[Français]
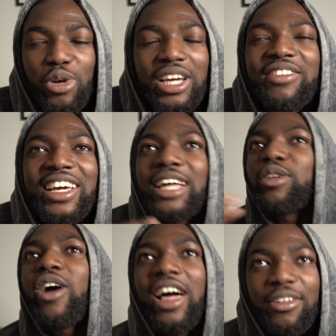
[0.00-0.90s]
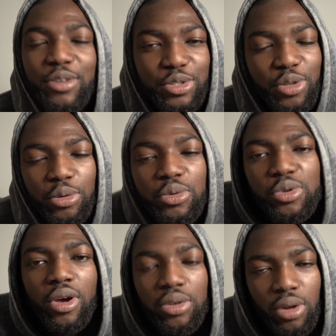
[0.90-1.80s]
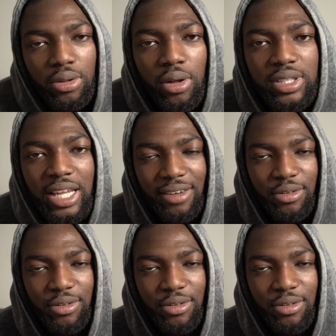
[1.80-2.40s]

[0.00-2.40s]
suis arrivé 4 heures à l'avance, non, 1 heure, 1 1h30 à